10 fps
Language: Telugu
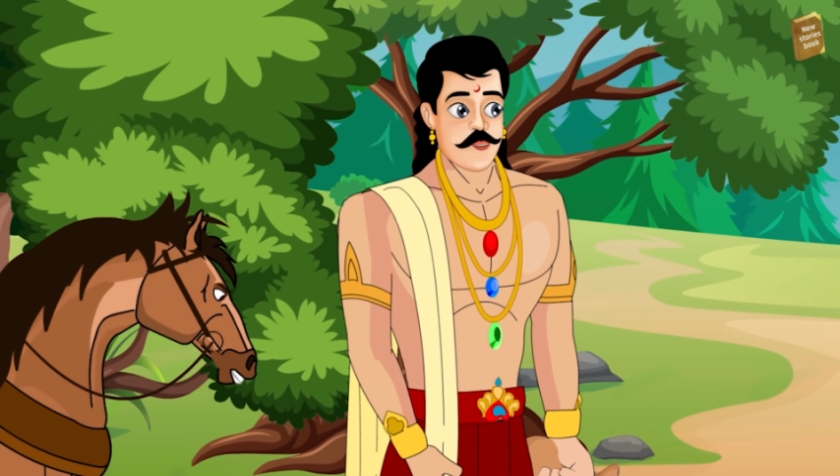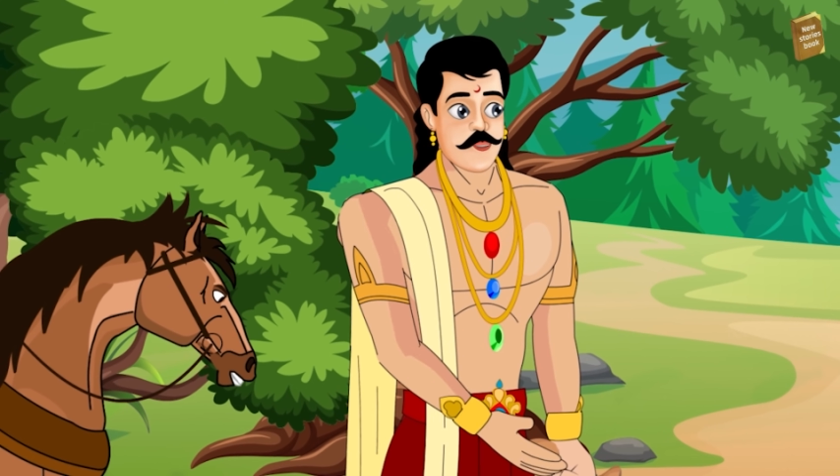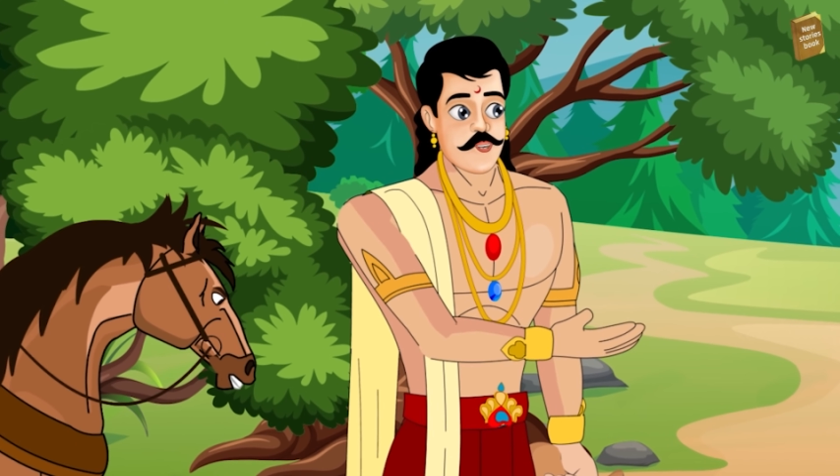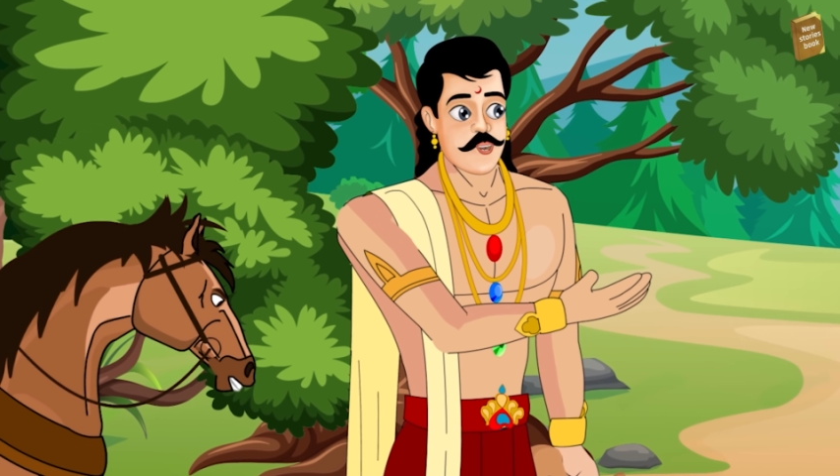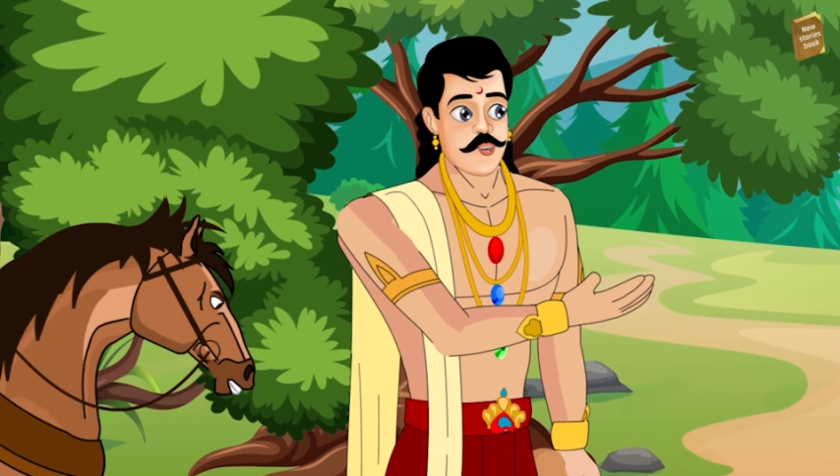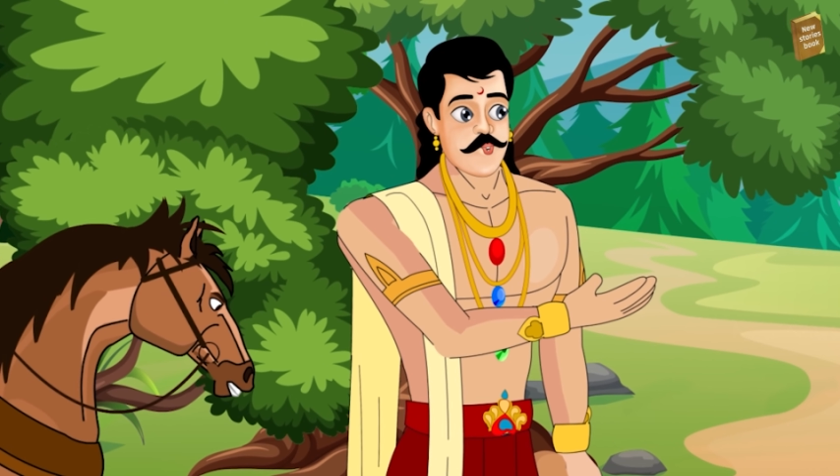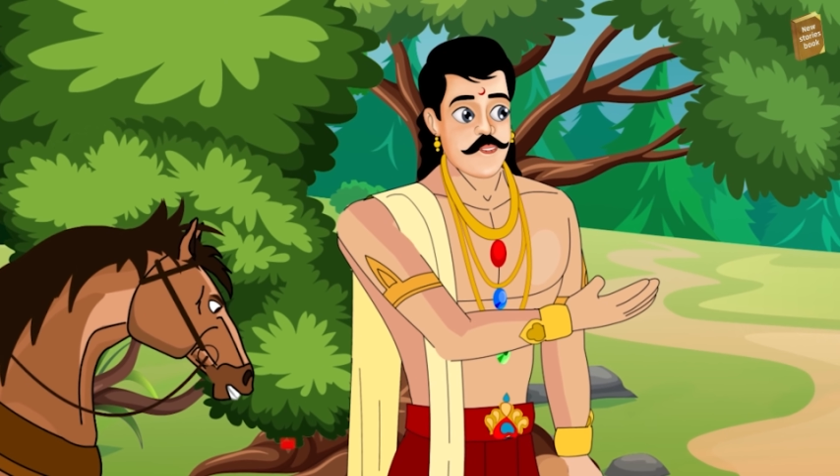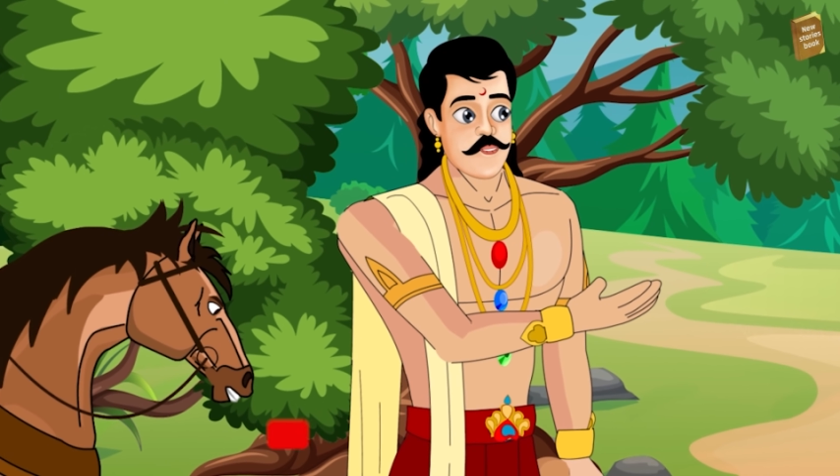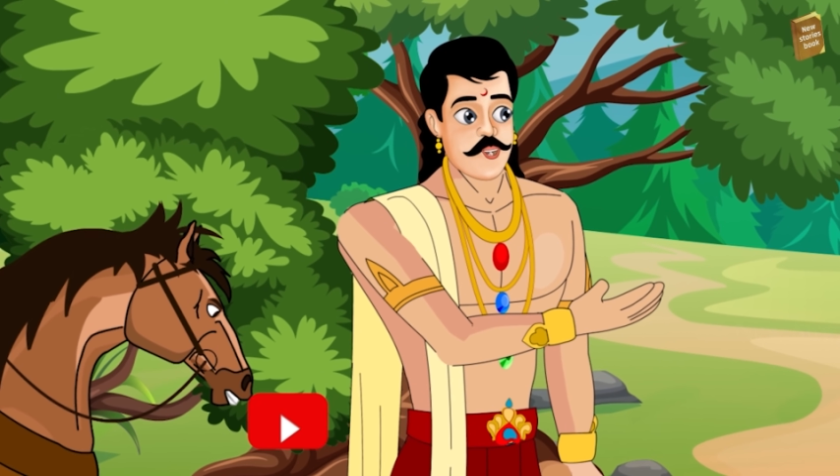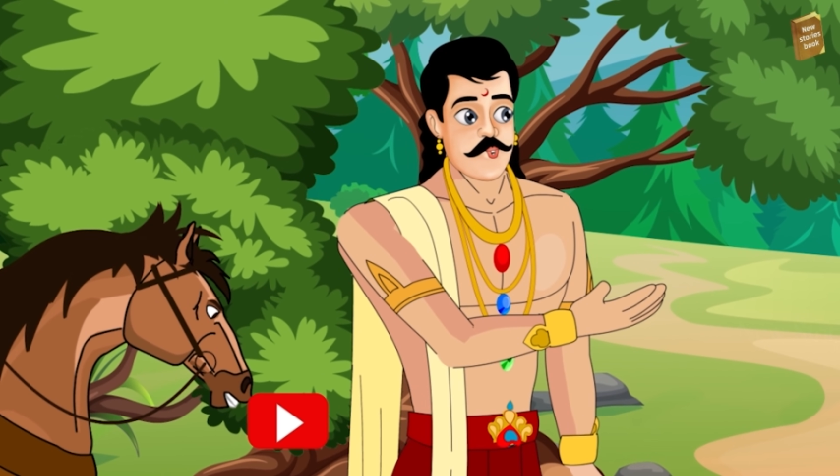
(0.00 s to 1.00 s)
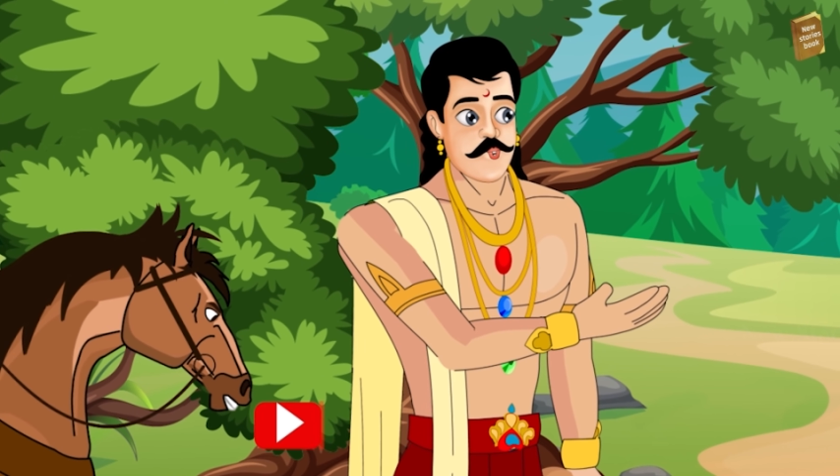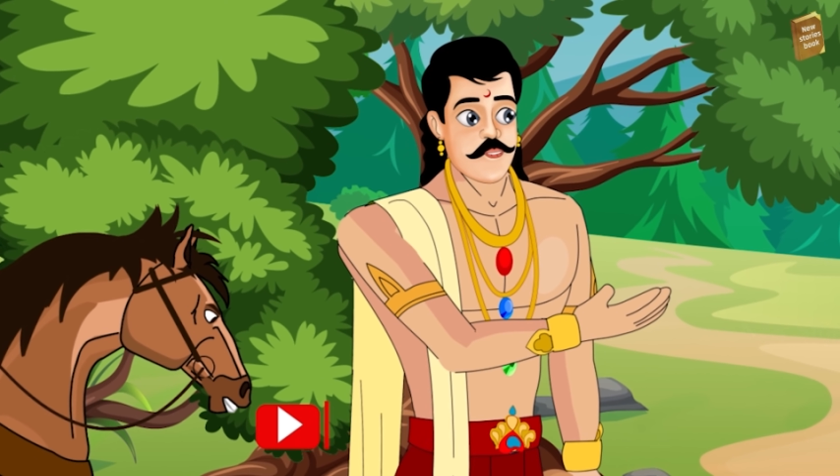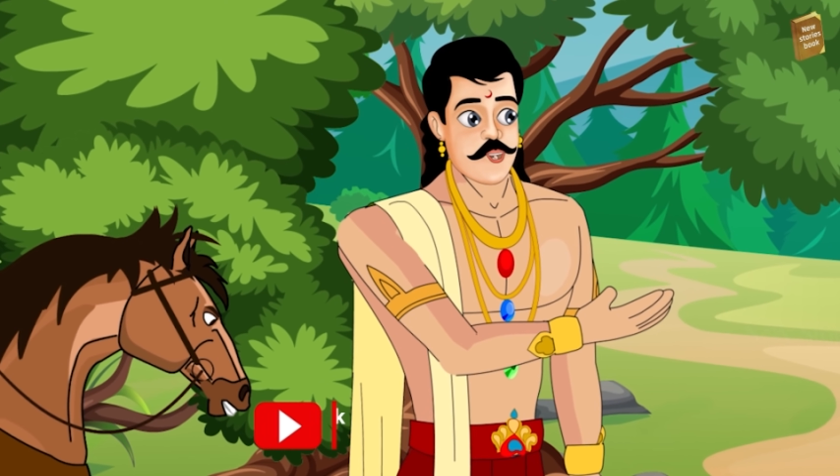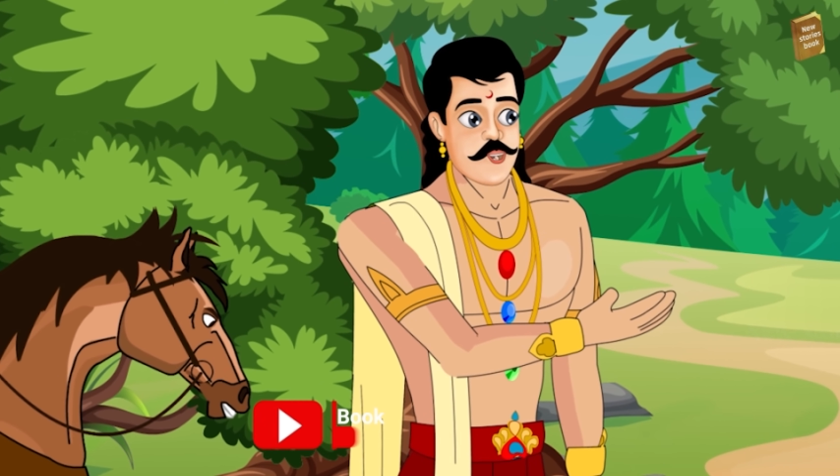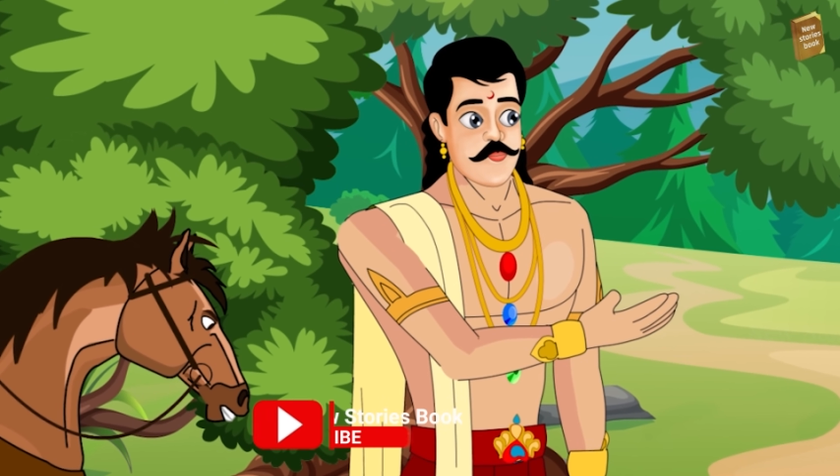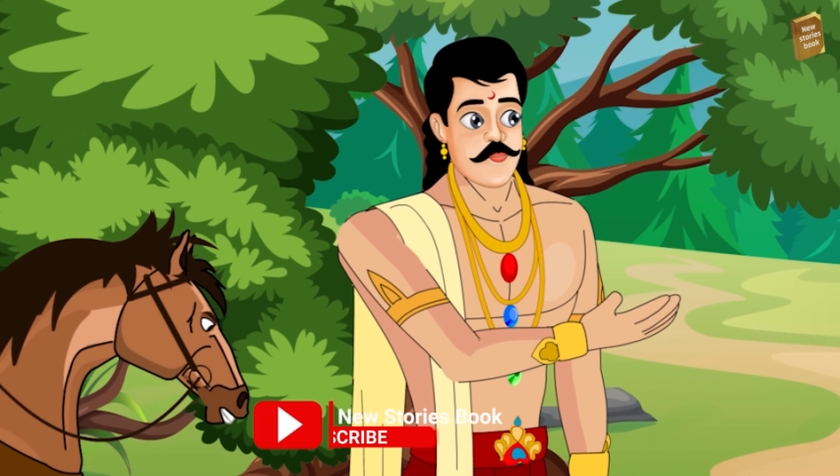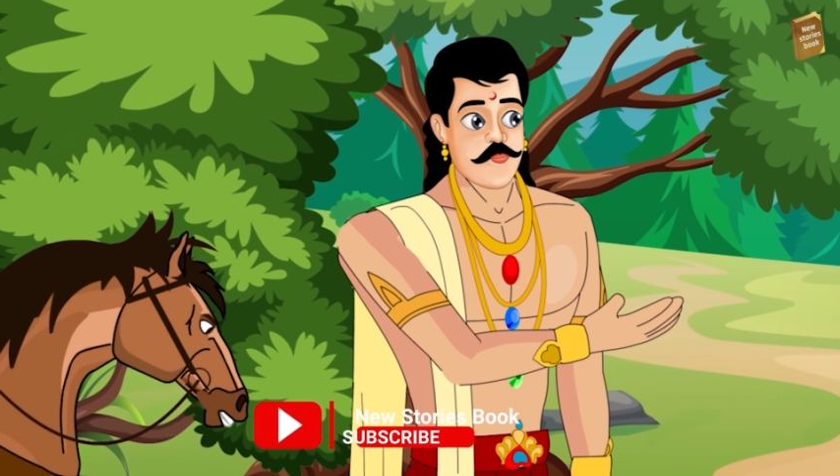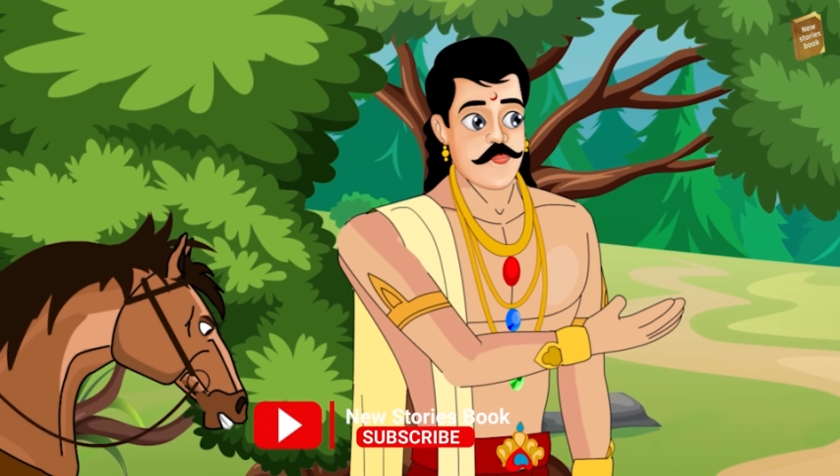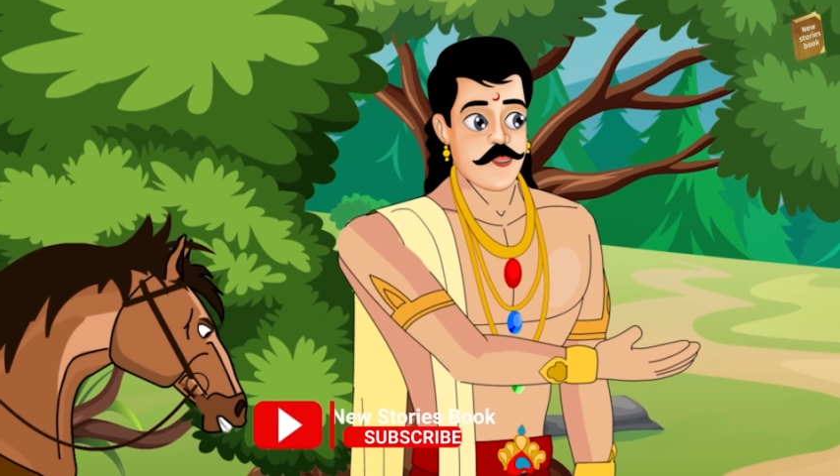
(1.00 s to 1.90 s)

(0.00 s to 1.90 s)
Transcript: ఎక్కువ వాటి సహాయంతోనే